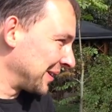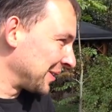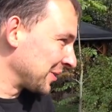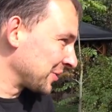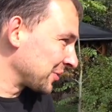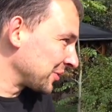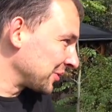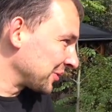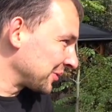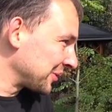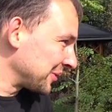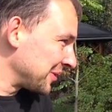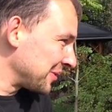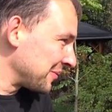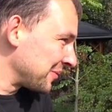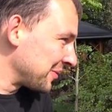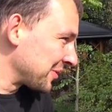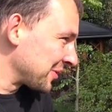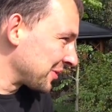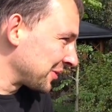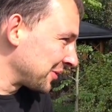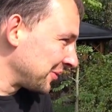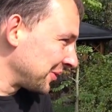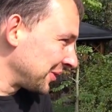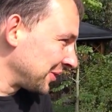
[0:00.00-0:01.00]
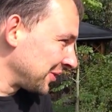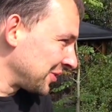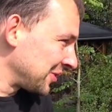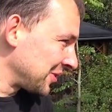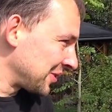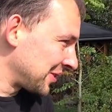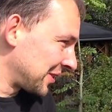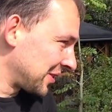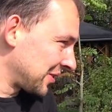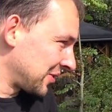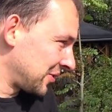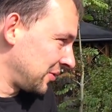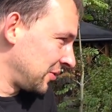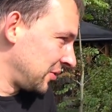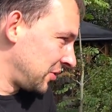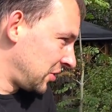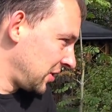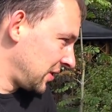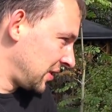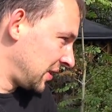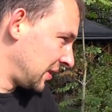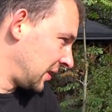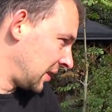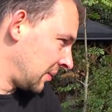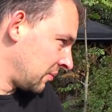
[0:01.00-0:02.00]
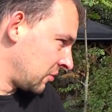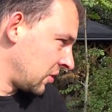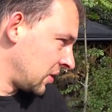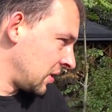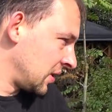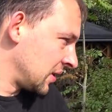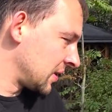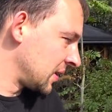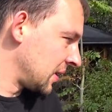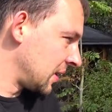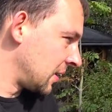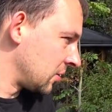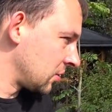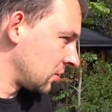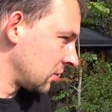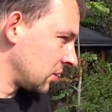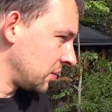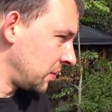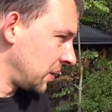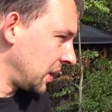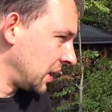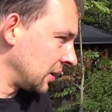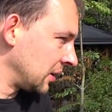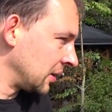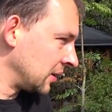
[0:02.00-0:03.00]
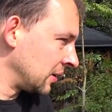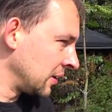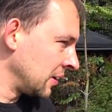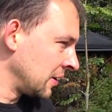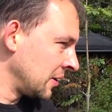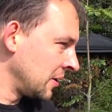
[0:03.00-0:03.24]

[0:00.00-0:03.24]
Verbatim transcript: решетку не может вытащить, как же ее чистить там, но ну, я не знаю, что спрятать.